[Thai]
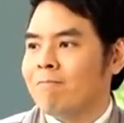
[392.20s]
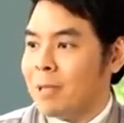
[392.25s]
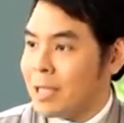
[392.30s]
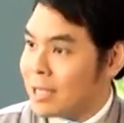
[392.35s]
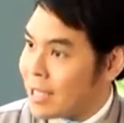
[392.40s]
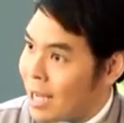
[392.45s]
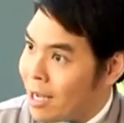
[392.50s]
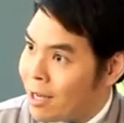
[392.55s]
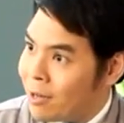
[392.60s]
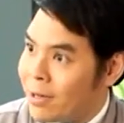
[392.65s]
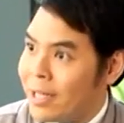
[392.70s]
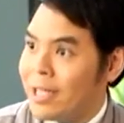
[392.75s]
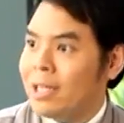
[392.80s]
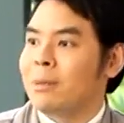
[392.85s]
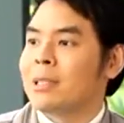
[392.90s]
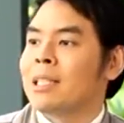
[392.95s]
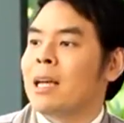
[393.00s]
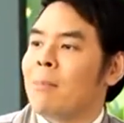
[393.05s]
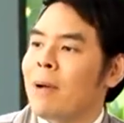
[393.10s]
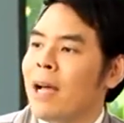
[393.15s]
ภาษาอังกฤษหรื
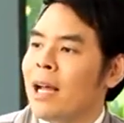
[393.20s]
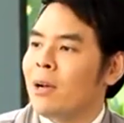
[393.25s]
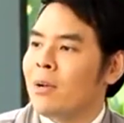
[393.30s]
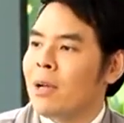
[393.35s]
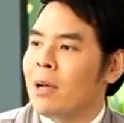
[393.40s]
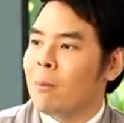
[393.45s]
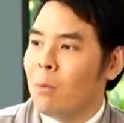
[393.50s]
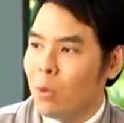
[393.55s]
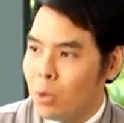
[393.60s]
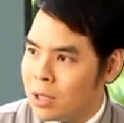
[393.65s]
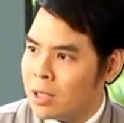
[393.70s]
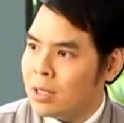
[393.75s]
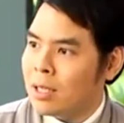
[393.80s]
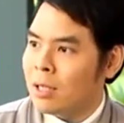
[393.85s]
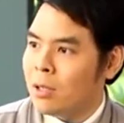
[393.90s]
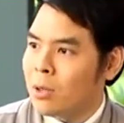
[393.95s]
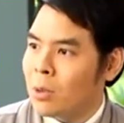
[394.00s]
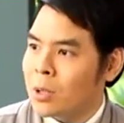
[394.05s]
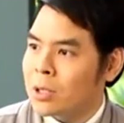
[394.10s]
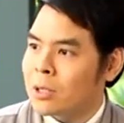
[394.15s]
อภาษาแพทย์เราเรียก
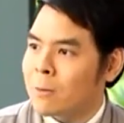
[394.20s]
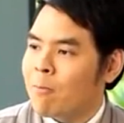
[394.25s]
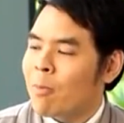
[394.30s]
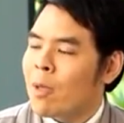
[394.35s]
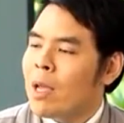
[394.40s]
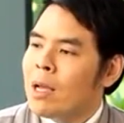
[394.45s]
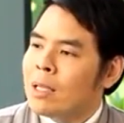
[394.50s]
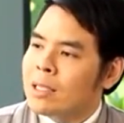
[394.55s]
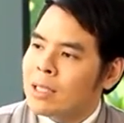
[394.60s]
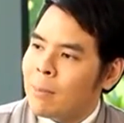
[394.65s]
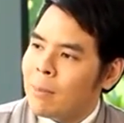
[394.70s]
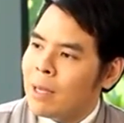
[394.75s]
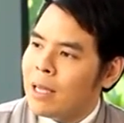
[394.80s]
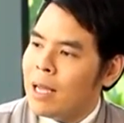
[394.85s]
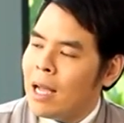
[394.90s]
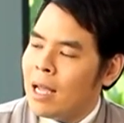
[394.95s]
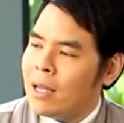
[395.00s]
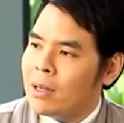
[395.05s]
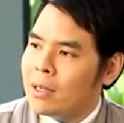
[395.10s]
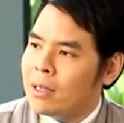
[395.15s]
booster dose จำ
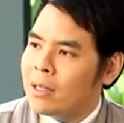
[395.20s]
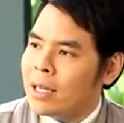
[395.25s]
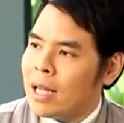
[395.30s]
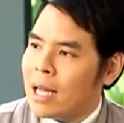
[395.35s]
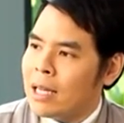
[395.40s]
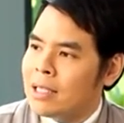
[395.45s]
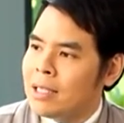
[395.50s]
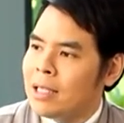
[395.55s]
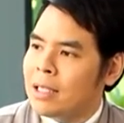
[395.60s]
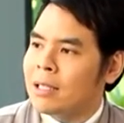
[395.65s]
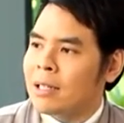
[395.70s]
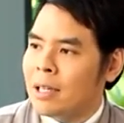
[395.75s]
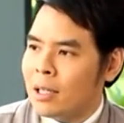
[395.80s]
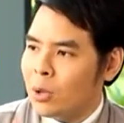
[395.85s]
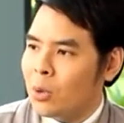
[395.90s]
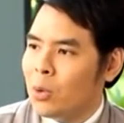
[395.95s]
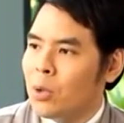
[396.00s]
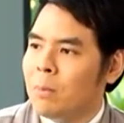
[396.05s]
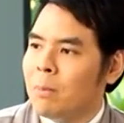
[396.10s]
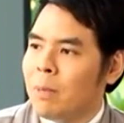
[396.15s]
ง่ายๆ ก็คือการฉีดกระ
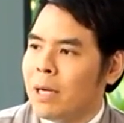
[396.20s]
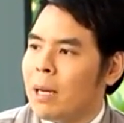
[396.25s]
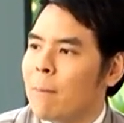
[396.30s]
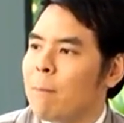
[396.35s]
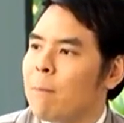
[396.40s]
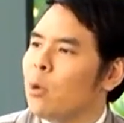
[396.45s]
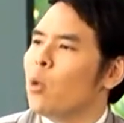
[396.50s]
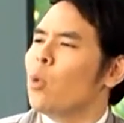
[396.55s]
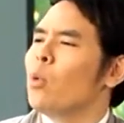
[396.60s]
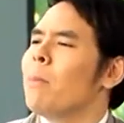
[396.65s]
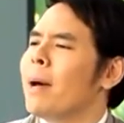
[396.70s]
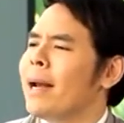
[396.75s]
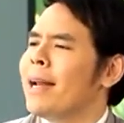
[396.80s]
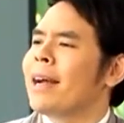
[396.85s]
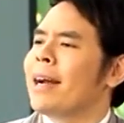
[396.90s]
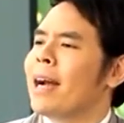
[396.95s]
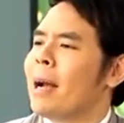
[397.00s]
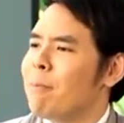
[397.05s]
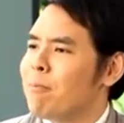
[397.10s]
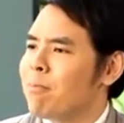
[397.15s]
ตุ้นเหมือนกับปลุกมัน
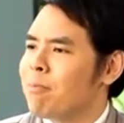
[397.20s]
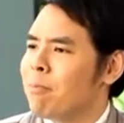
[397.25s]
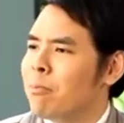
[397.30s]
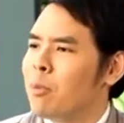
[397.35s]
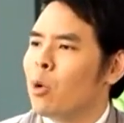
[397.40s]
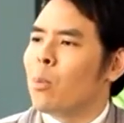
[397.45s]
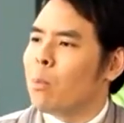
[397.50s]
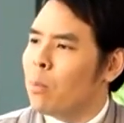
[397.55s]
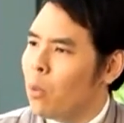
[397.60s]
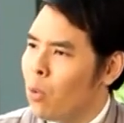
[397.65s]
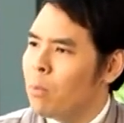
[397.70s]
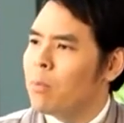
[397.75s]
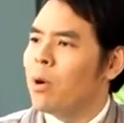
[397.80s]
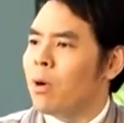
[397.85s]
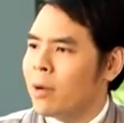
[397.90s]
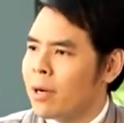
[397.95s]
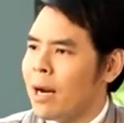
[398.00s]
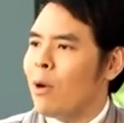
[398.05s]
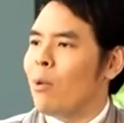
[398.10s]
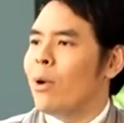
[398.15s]
นะครับปลุกภูมิข
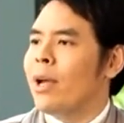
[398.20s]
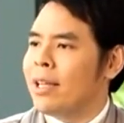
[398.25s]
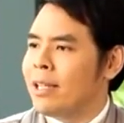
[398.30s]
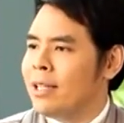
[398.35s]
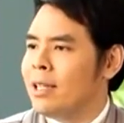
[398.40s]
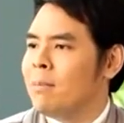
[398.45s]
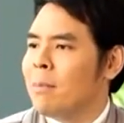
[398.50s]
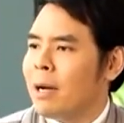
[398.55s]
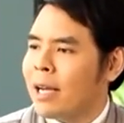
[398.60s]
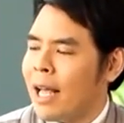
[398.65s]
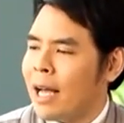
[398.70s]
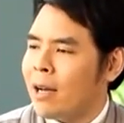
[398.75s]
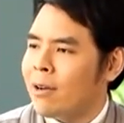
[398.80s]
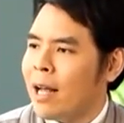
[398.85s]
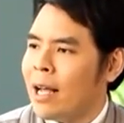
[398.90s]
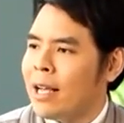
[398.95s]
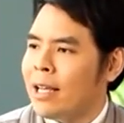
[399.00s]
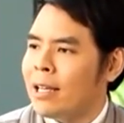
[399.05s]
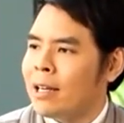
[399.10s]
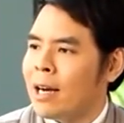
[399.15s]
องเราให้ขึ้นมาแข็ง
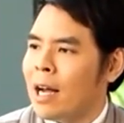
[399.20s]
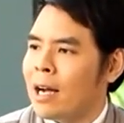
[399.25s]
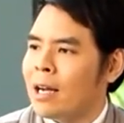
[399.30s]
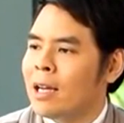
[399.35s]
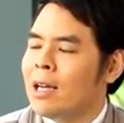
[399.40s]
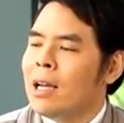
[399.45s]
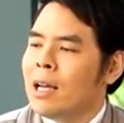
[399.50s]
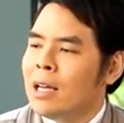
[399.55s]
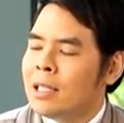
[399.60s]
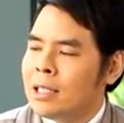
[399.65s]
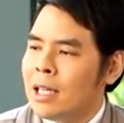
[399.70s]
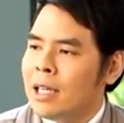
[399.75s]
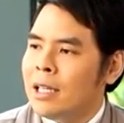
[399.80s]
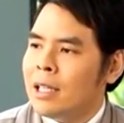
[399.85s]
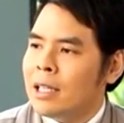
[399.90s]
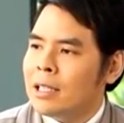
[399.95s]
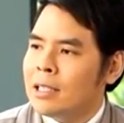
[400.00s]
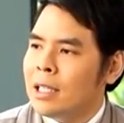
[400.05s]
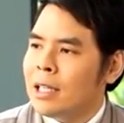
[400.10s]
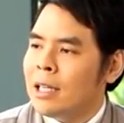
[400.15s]
แรงอีกครั้ง เช่น
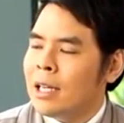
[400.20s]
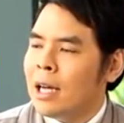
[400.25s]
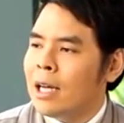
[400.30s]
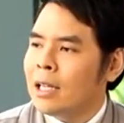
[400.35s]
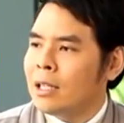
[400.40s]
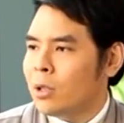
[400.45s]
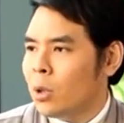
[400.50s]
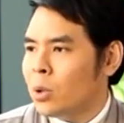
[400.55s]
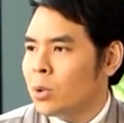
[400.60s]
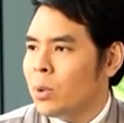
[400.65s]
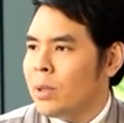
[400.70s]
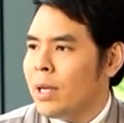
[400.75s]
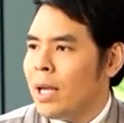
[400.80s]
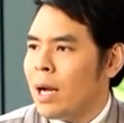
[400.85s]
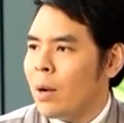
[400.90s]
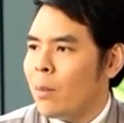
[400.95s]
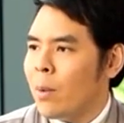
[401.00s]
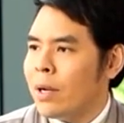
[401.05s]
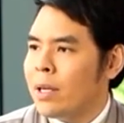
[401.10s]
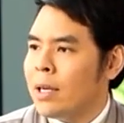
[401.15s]
อย่างเช่นนะฮะยกตัวอ
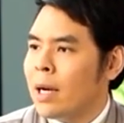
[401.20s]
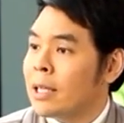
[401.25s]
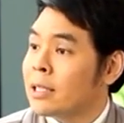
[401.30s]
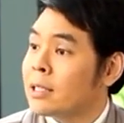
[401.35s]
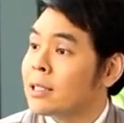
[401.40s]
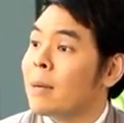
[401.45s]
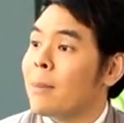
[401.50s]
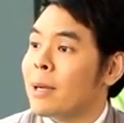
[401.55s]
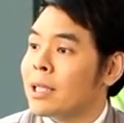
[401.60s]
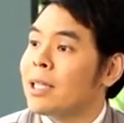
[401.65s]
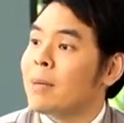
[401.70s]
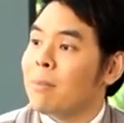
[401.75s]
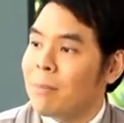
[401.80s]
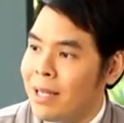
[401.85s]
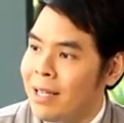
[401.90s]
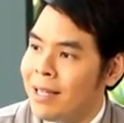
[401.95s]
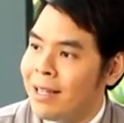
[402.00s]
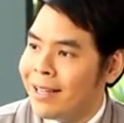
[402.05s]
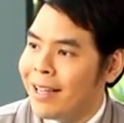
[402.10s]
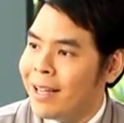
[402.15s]
ย่างไวรัสตับอักเสบ
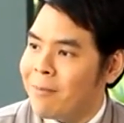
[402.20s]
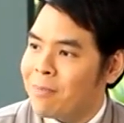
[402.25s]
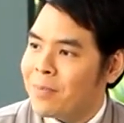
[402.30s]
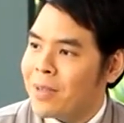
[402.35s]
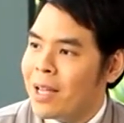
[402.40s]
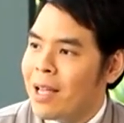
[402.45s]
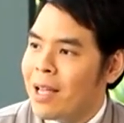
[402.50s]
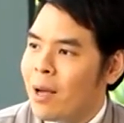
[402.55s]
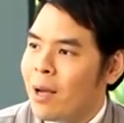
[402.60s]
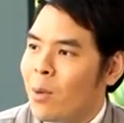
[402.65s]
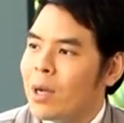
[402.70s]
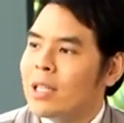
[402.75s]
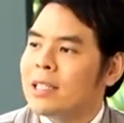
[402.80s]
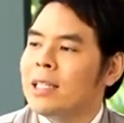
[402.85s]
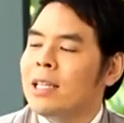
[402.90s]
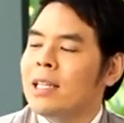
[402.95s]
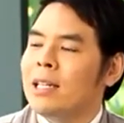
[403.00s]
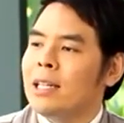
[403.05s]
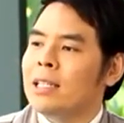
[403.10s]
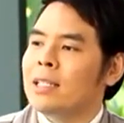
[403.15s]
บีอย่างเงี้ยวัค
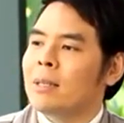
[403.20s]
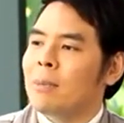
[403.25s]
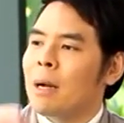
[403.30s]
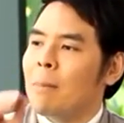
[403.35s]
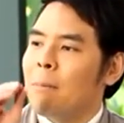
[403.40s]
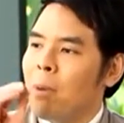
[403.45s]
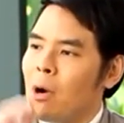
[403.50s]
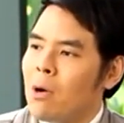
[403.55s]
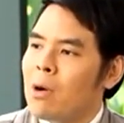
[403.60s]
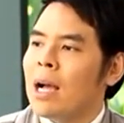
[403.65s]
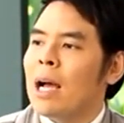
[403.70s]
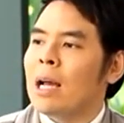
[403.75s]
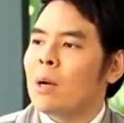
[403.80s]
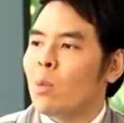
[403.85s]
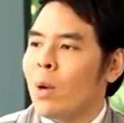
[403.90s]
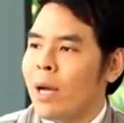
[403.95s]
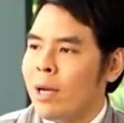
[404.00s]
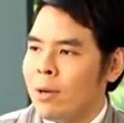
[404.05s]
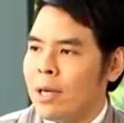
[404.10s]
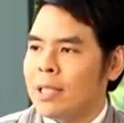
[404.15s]
ซีนที่สำหรับป้องกัน
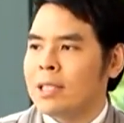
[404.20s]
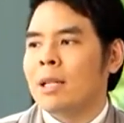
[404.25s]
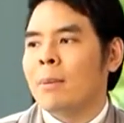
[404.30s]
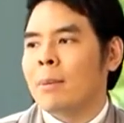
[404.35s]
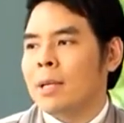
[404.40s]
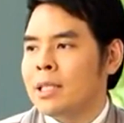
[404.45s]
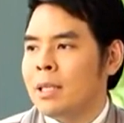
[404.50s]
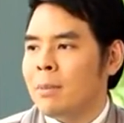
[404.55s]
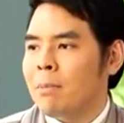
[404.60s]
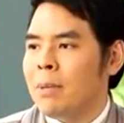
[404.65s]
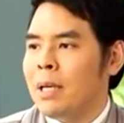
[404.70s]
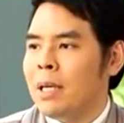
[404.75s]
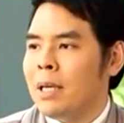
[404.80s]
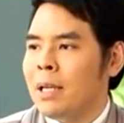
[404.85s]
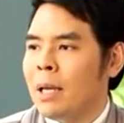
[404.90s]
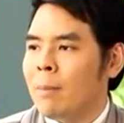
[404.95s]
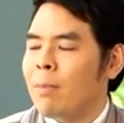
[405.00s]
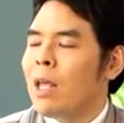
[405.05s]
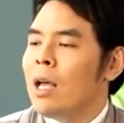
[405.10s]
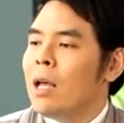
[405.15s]
ไวรัสตับอักเสบบี
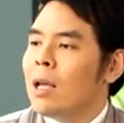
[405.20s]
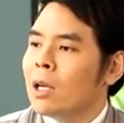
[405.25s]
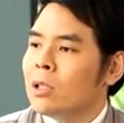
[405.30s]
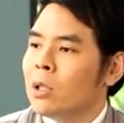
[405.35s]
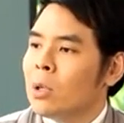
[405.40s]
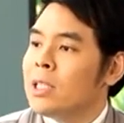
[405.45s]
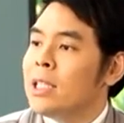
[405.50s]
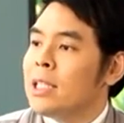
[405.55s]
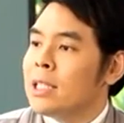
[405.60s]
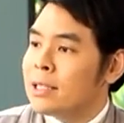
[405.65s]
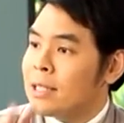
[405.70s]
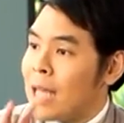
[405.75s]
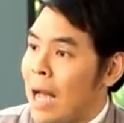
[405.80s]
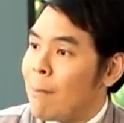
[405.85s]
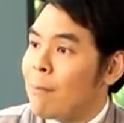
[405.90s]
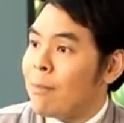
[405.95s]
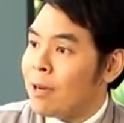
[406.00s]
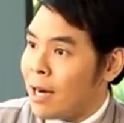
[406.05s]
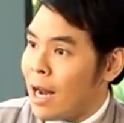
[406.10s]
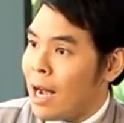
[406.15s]
เนี่ยก็ต้องฉีด
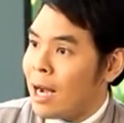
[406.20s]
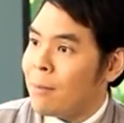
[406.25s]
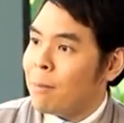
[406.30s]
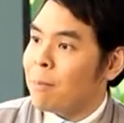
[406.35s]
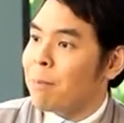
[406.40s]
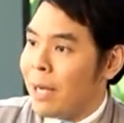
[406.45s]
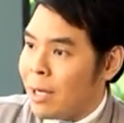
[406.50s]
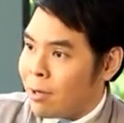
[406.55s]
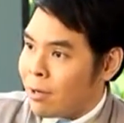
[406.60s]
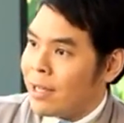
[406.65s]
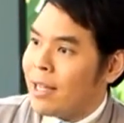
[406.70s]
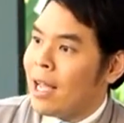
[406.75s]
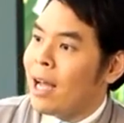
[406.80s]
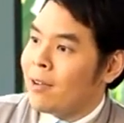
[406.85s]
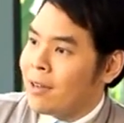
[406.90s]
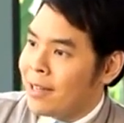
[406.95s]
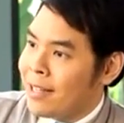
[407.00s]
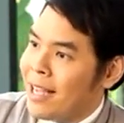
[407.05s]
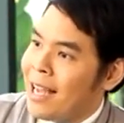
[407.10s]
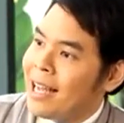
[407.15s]
3ครั้งเป็นระยะ
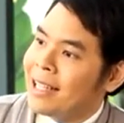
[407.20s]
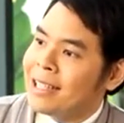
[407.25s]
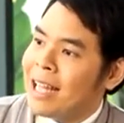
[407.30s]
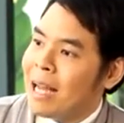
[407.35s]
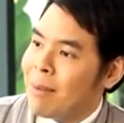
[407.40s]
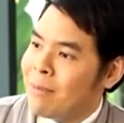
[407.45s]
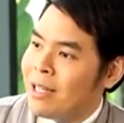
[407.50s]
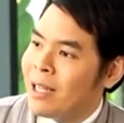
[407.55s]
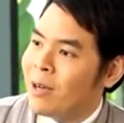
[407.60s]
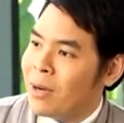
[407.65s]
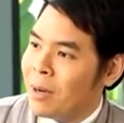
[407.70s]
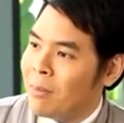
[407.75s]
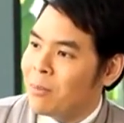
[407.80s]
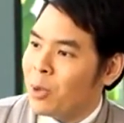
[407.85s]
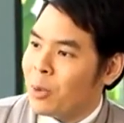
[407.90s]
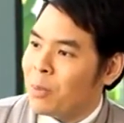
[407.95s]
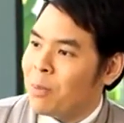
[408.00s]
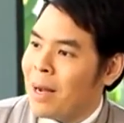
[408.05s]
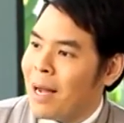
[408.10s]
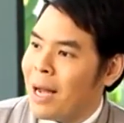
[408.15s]
ระยะตามที่เขากำห
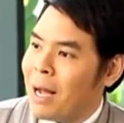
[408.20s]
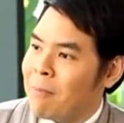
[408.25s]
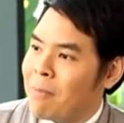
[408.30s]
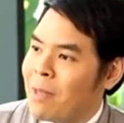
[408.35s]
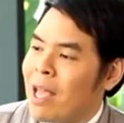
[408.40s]
นดมา